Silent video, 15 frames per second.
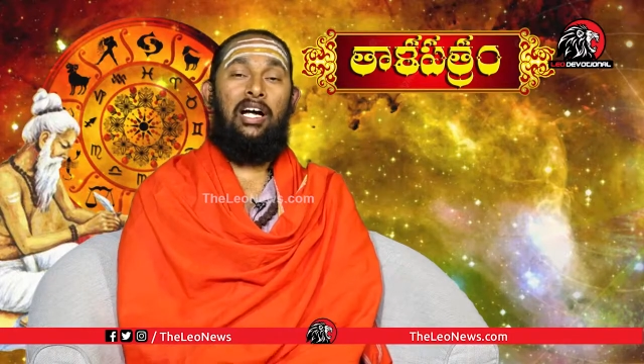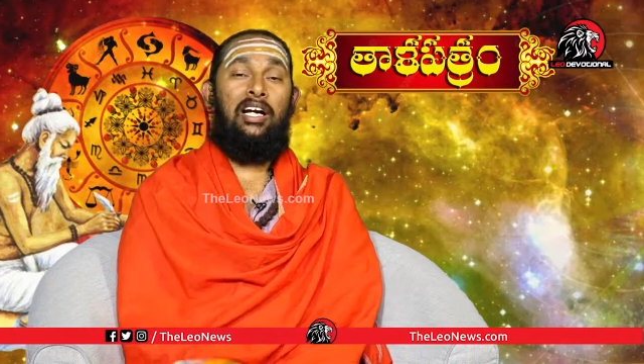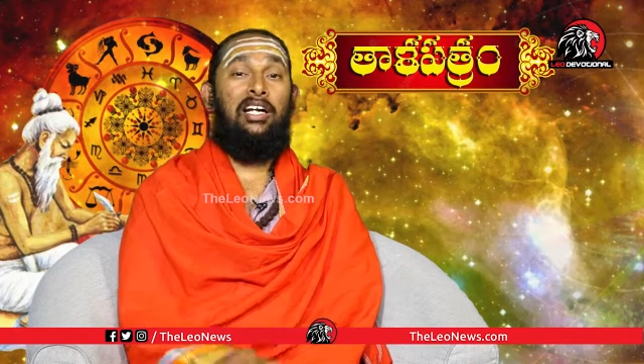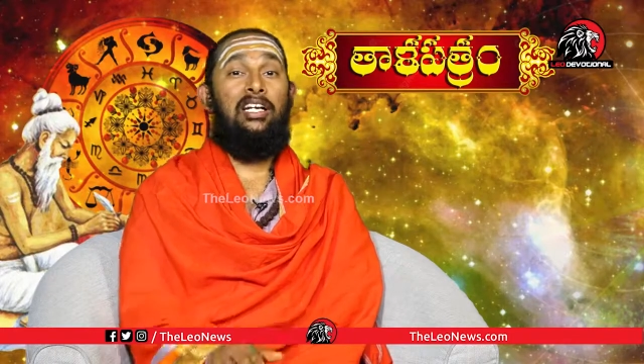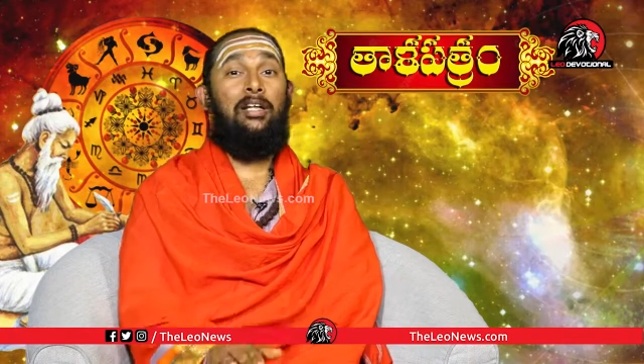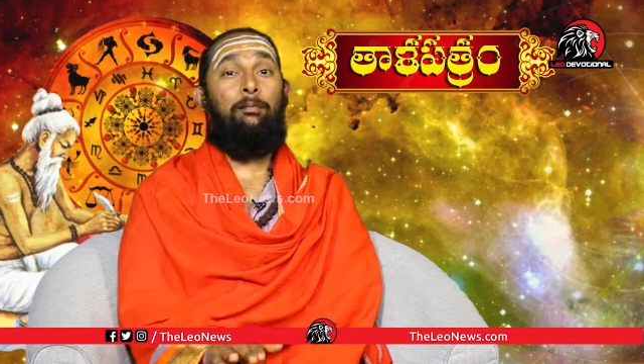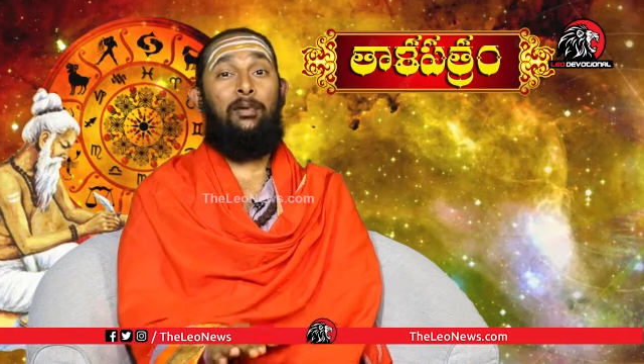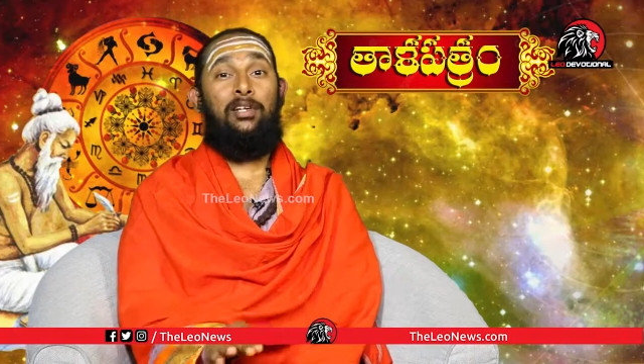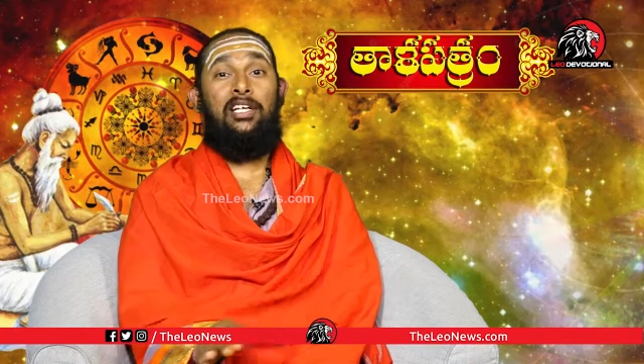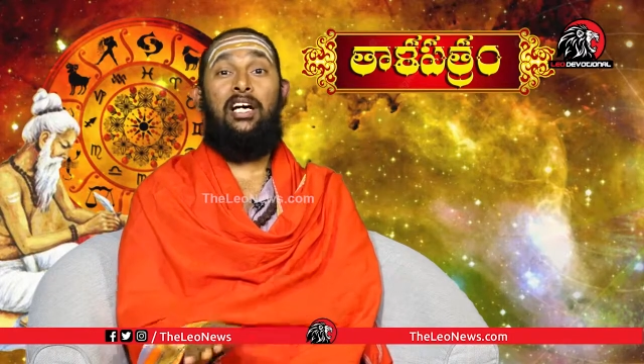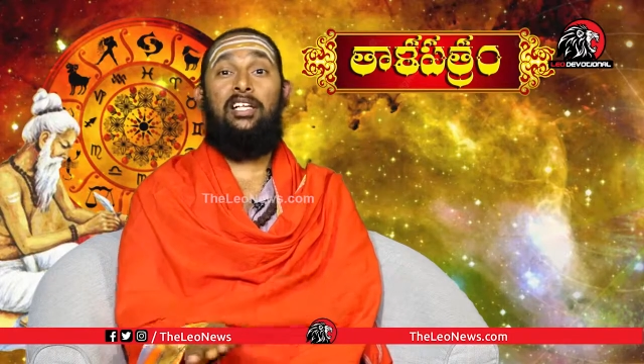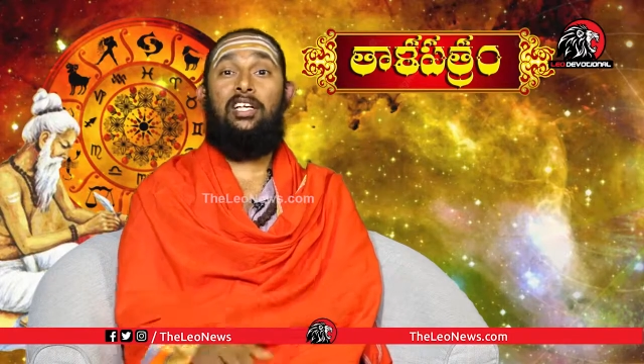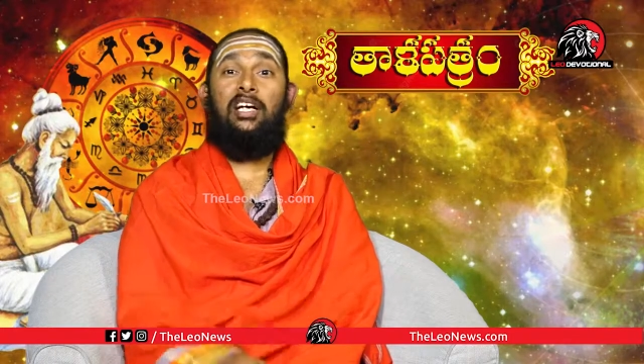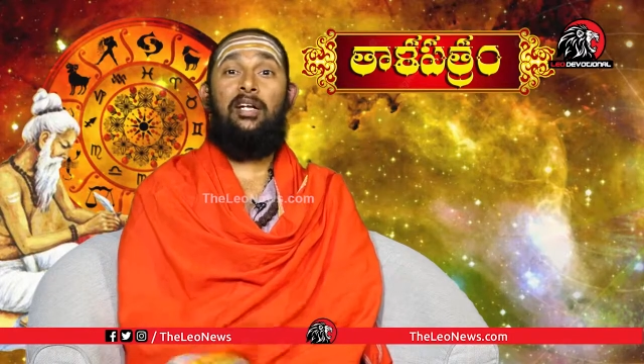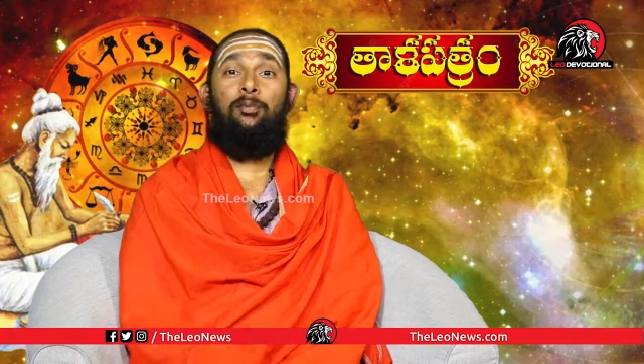అఖండ
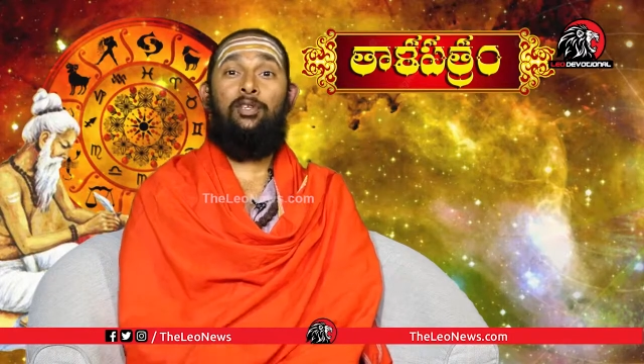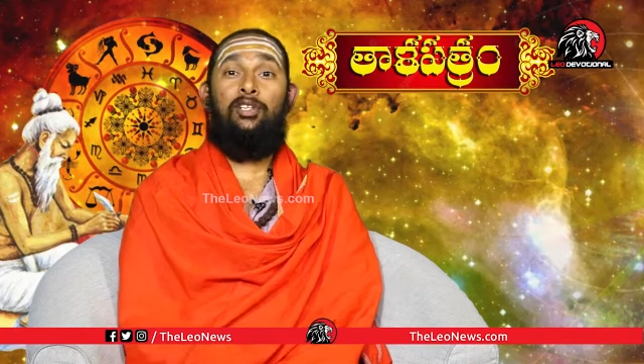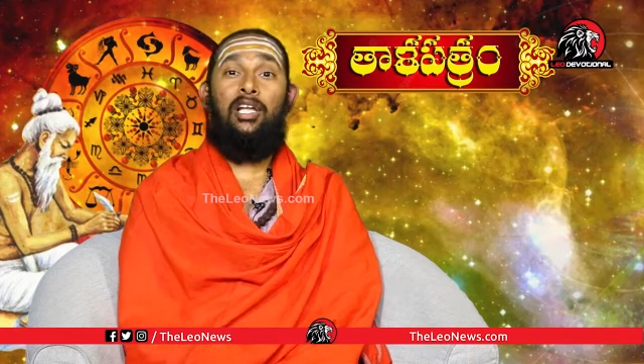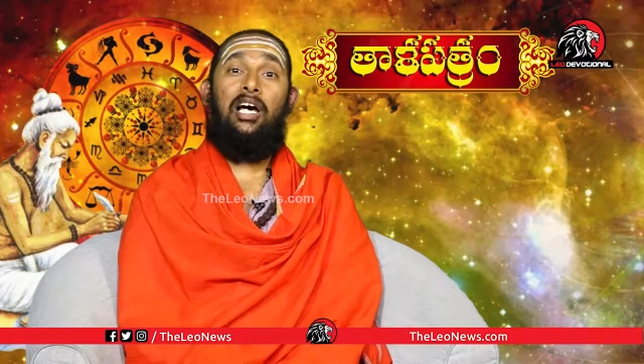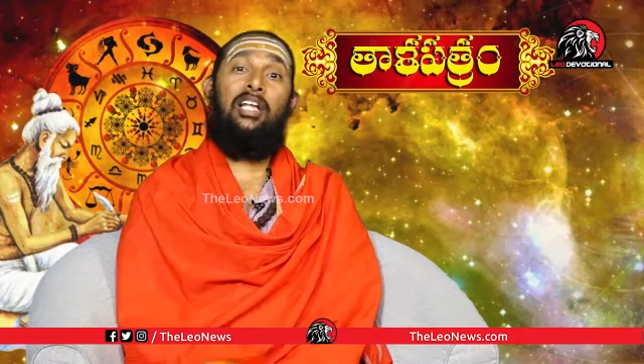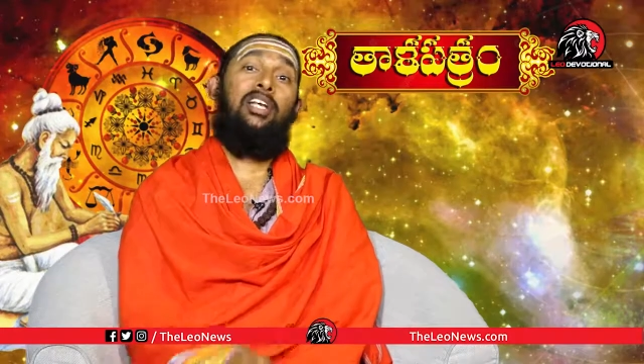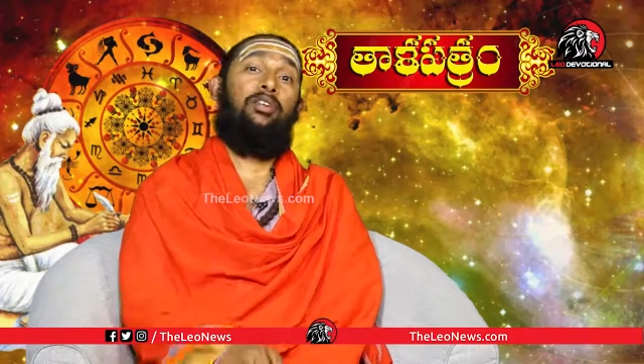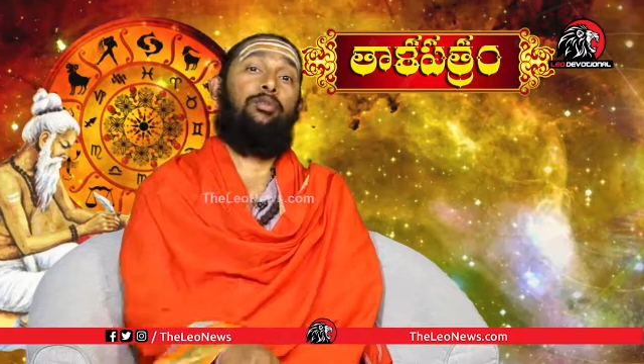ప్రజాదరణ పొందాలి